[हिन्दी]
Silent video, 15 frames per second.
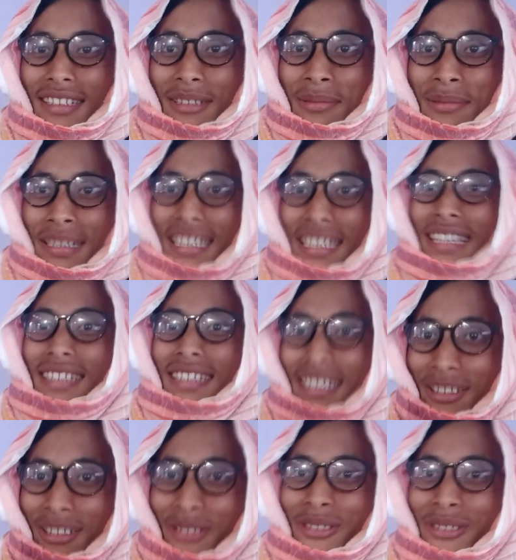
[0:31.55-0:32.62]
तो मैं कैसे
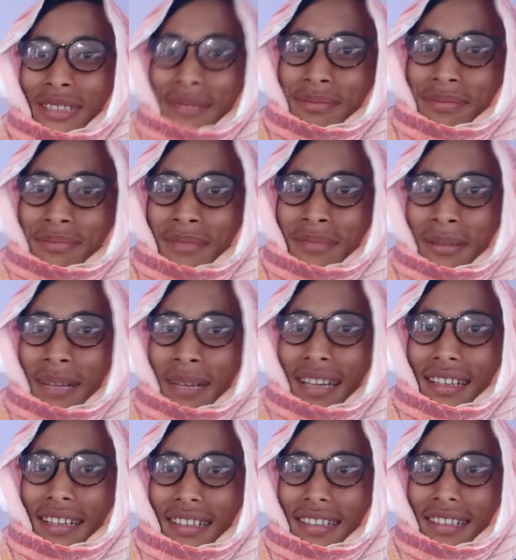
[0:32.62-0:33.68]
तो तुझे मोबाइल